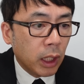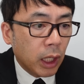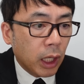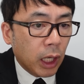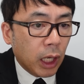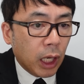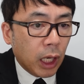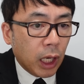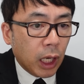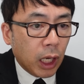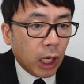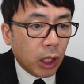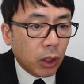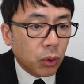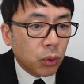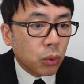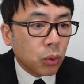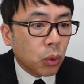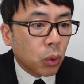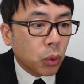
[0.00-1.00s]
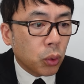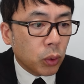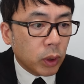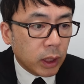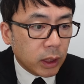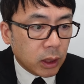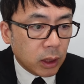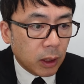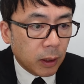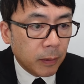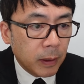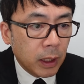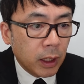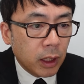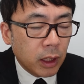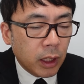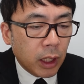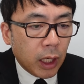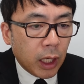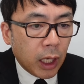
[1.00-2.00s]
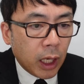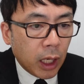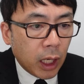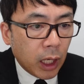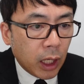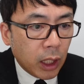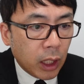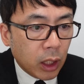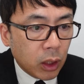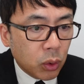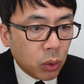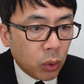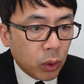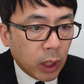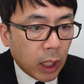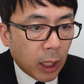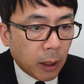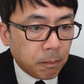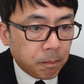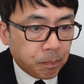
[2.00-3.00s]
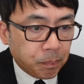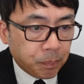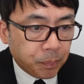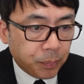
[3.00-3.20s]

えー、いうことです。で、えー、っとね、